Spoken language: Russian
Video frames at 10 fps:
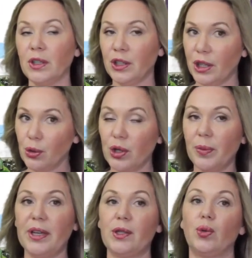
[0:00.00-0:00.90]
сейчас уже
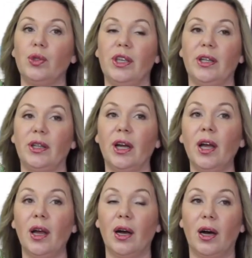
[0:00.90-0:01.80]
мои студенты,
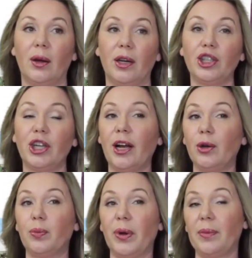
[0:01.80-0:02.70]
э,
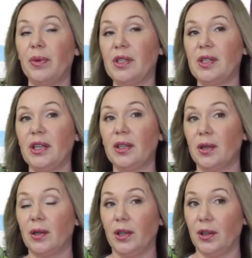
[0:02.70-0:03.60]
решают приобрести
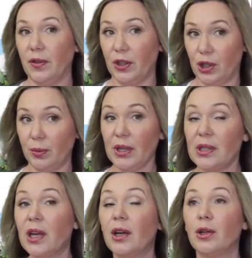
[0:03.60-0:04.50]

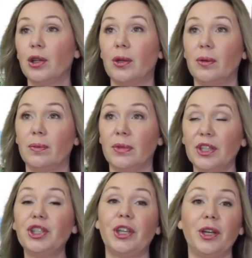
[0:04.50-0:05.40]
недвижимость,
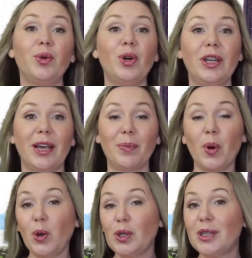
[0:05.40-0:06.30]
за 4 года я
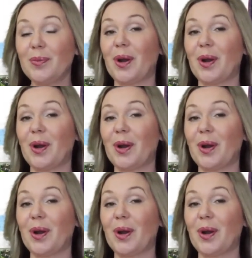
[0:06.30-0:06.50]
просто